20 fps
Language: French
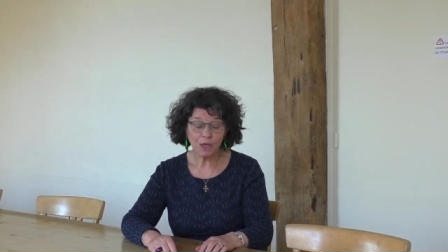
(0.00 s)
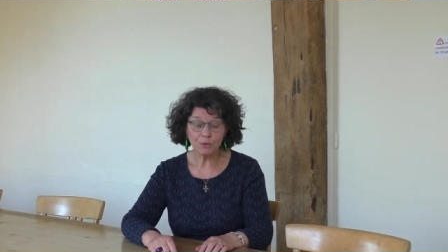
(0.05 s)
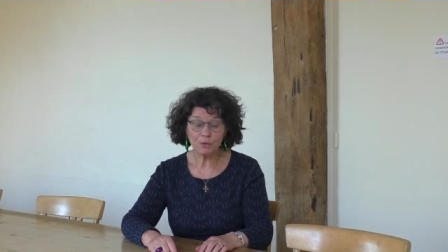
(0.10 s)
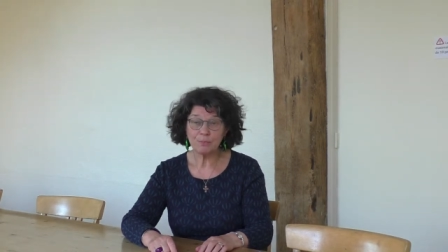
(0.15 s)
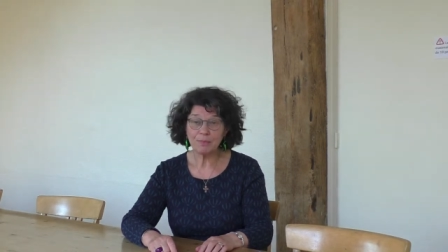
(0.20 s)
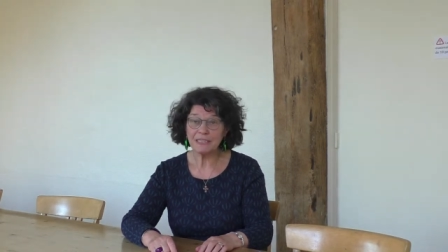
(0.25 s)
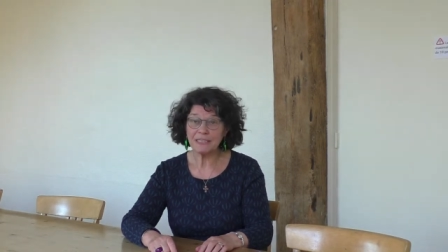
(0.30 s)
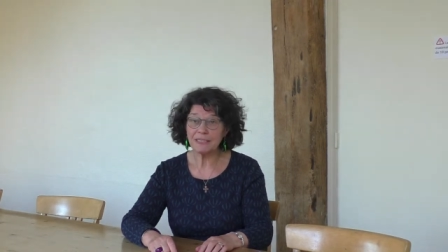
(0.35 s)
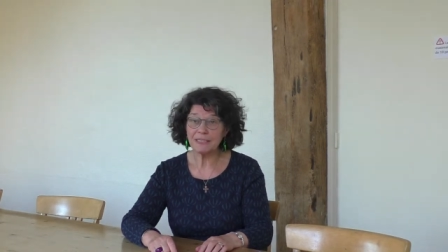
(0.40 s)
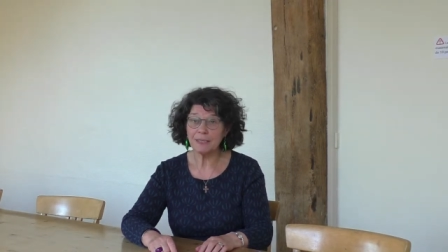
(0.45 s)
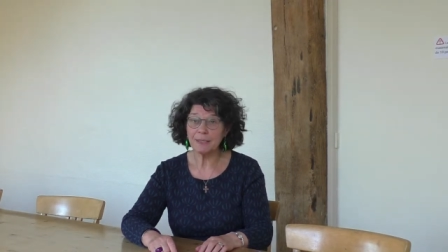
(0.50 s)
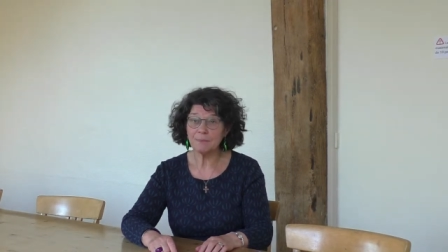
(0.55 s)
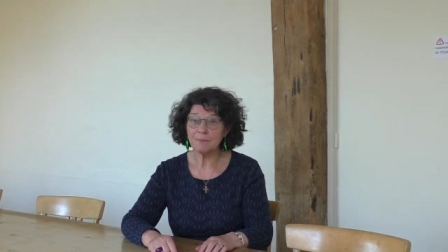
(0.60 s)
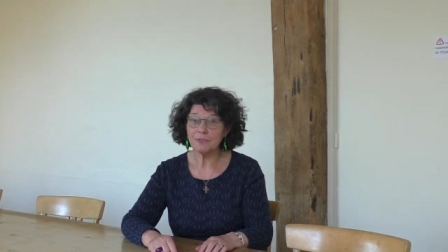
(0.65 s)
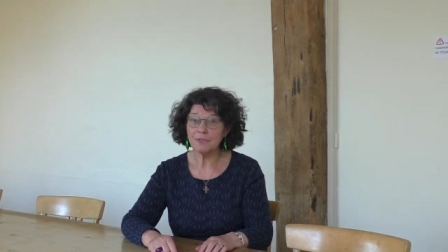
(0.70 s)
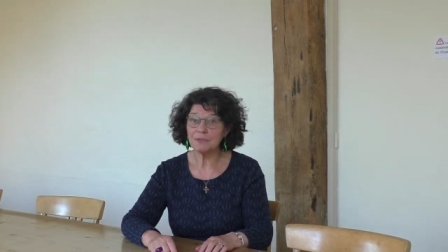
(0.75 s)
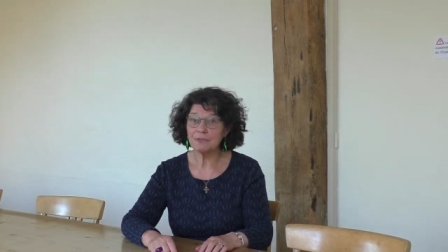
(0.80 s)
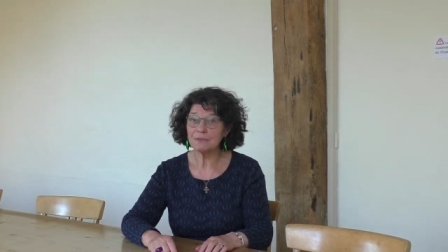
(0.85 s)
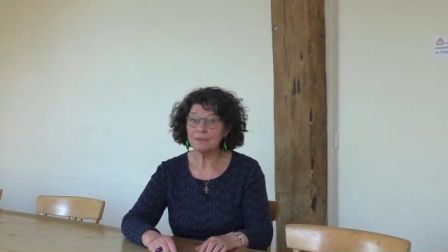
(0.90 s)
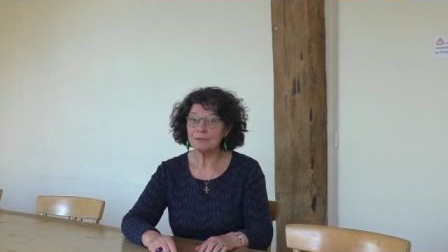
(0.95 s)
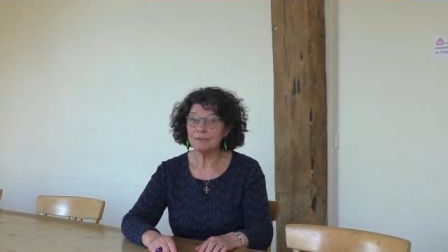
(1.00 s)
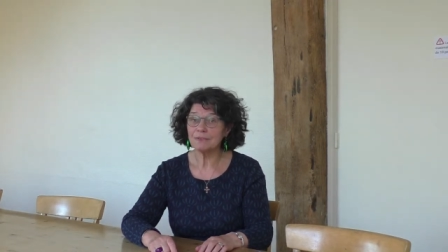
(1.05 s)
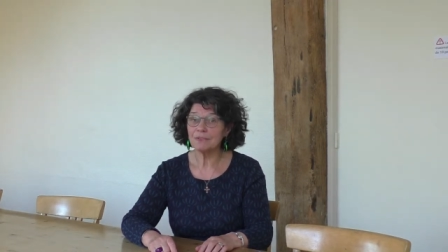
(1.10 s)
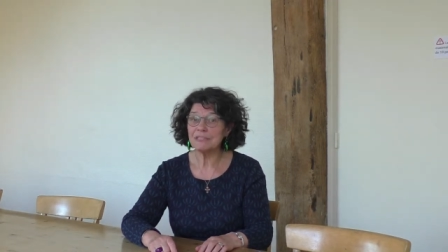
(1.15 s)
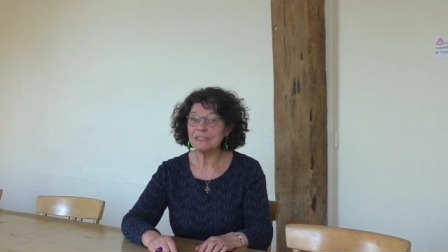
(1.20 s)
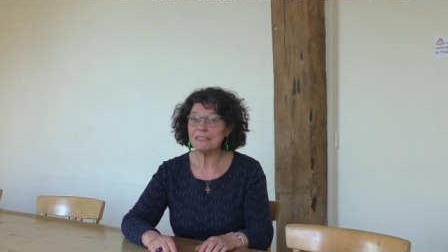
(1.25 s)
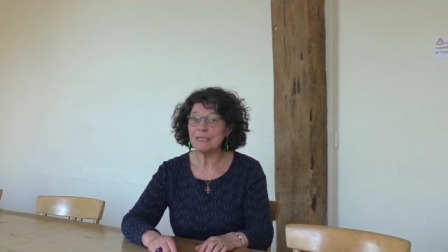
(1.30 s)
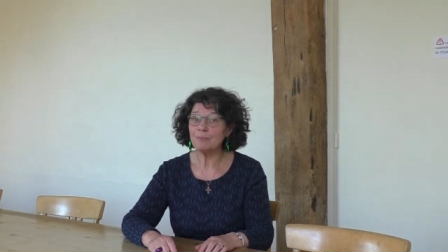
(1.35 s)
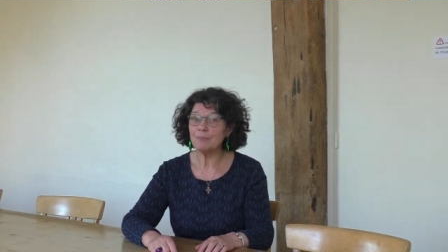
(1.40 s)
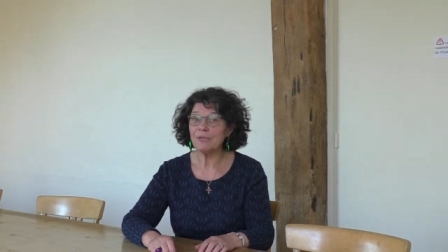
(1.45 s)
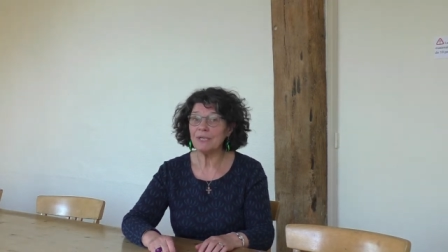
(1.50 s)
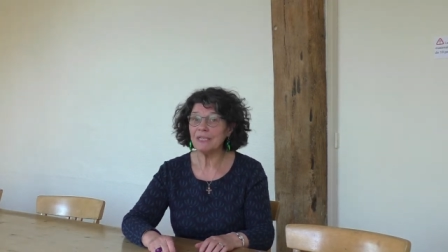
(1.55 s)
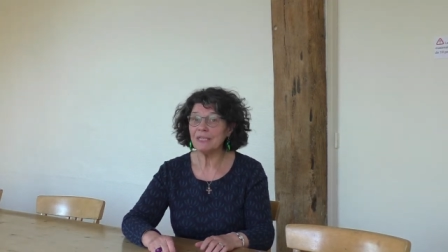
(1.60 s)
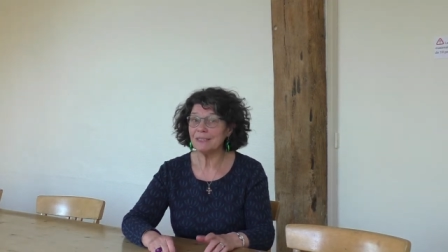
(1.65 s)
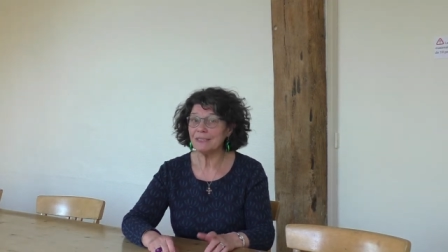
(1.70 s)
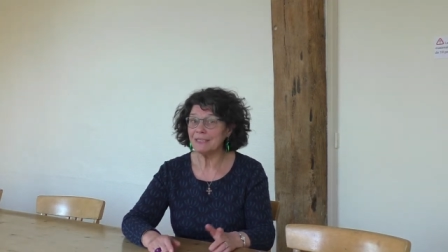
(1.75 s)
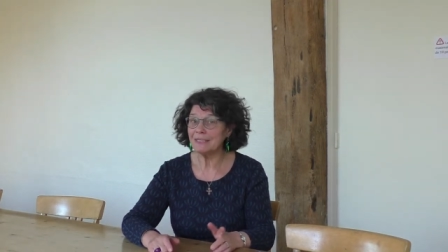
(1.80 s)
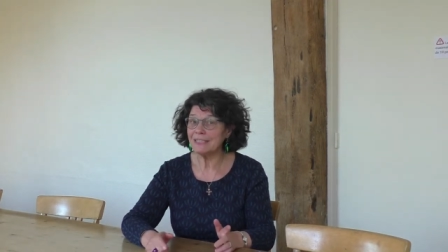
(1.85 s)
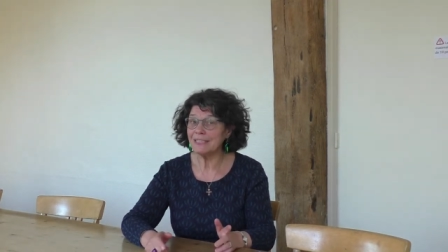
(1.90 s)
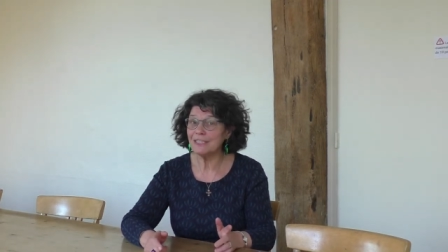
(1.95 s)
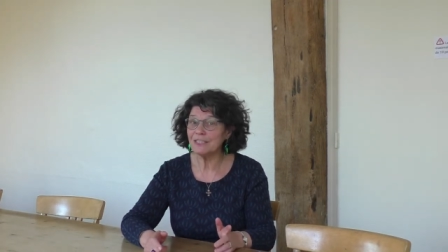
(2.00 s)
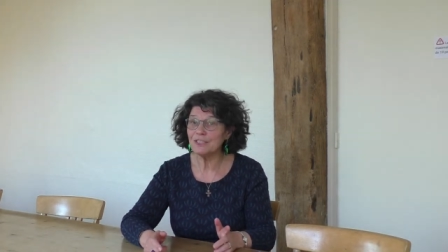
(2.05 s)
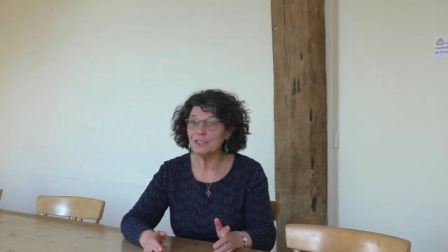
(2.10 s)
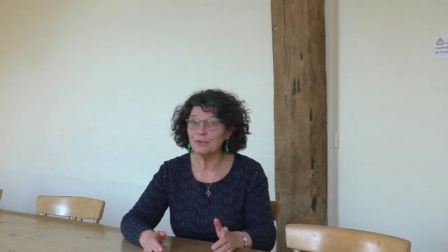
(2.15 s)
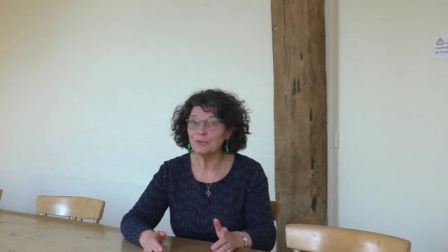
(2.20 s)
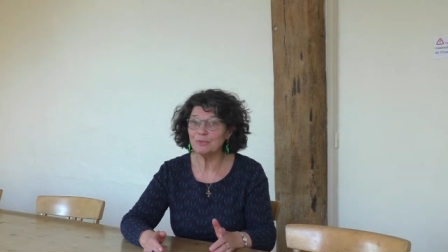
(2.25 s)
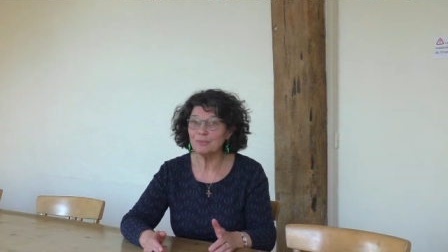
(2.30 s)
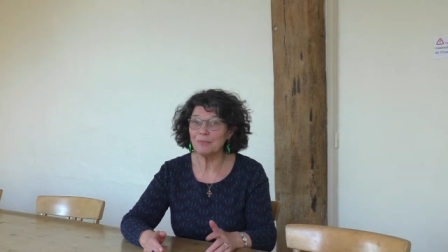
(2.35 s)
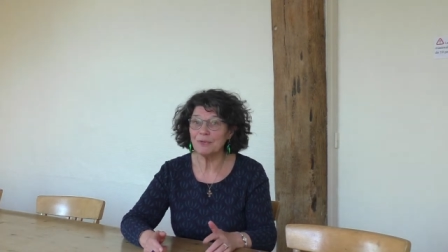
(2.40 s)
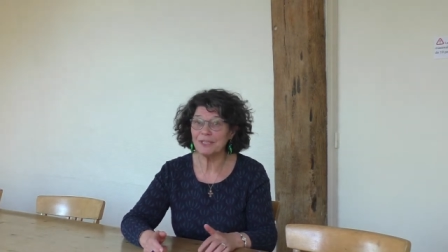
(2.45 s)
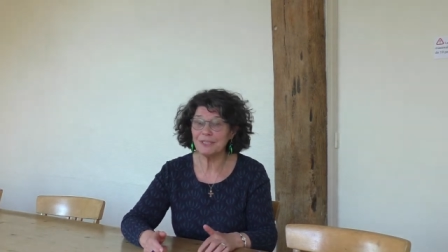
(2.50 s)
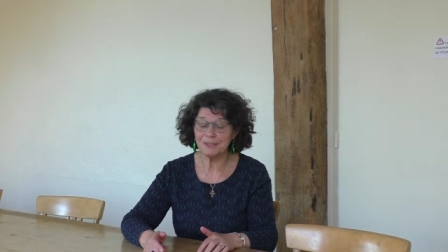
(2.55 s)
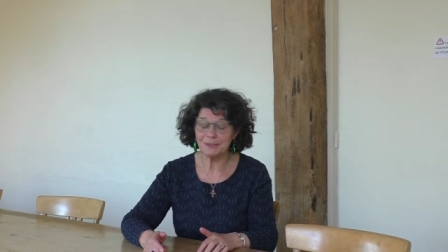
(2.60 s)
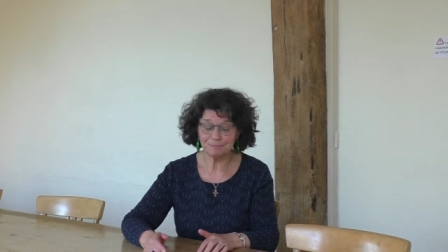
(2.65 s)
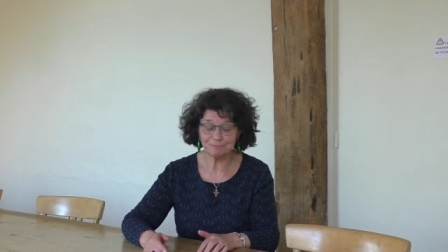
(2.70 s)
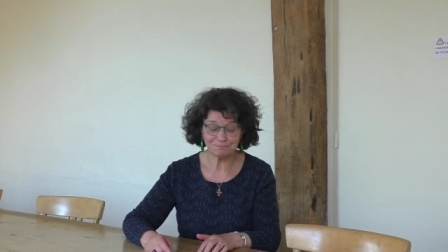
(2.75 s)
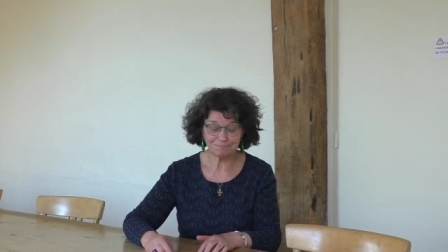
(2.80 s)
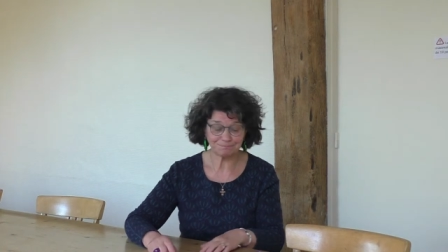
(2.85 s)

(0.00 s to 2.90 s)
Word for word: le baptême. On les appelle les catéchumènes.